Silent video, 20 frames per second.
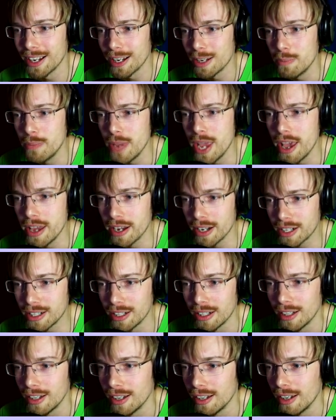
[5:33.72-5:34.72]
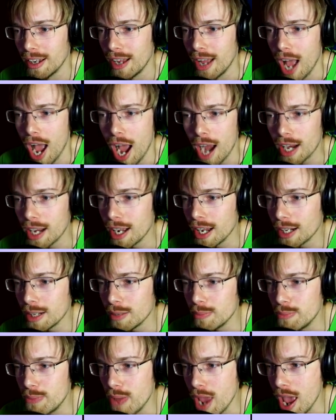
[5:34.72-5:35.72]
Как берег
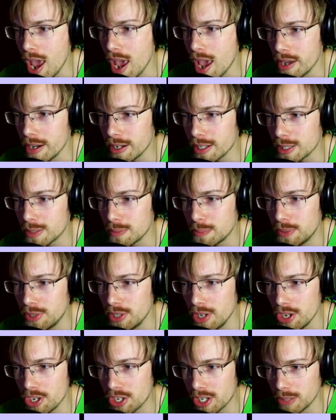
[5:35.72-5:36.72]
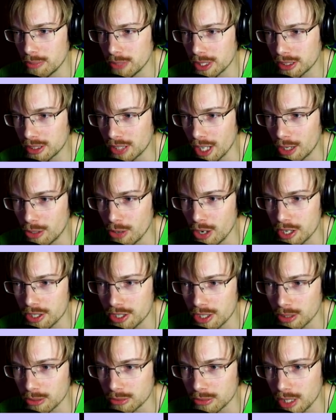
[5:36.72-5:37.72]
как берег с птичками. Такой
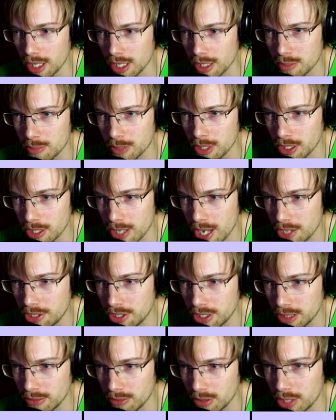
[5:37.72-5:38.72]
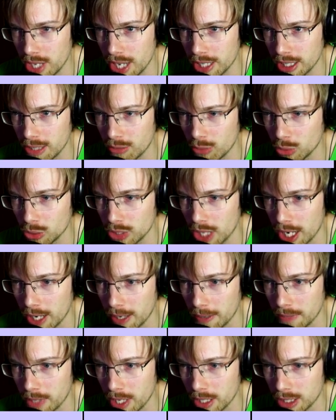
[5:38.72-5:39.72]
саундтрек. Смотри, ни, одного, ни одного
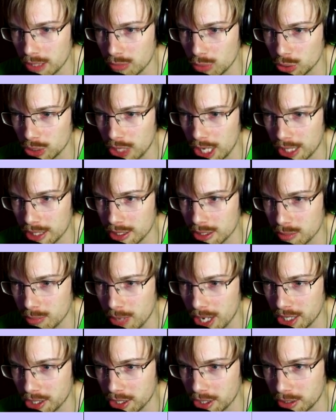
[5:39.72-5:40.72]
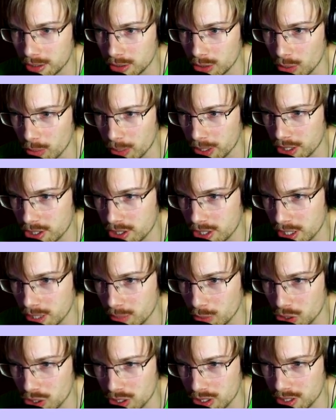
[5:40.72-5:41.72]
удара. Ни одного удара этот маленький гном-рыцарь
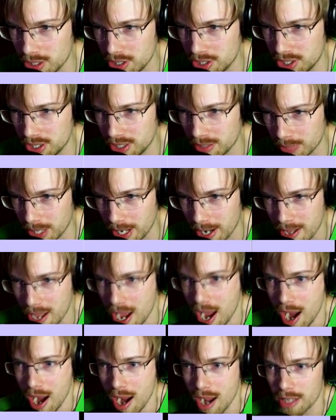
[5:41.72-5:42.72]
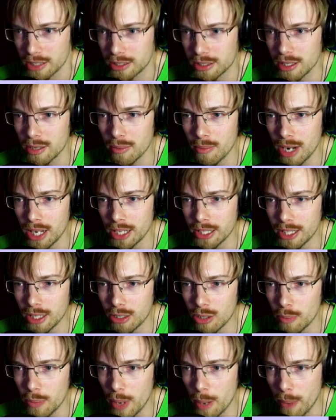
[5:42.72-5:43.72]
не может нанести мне. Это маленькая
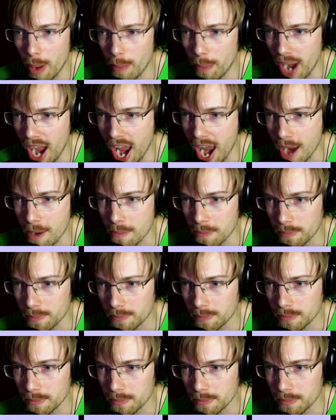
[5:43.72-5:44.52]
копия Папая.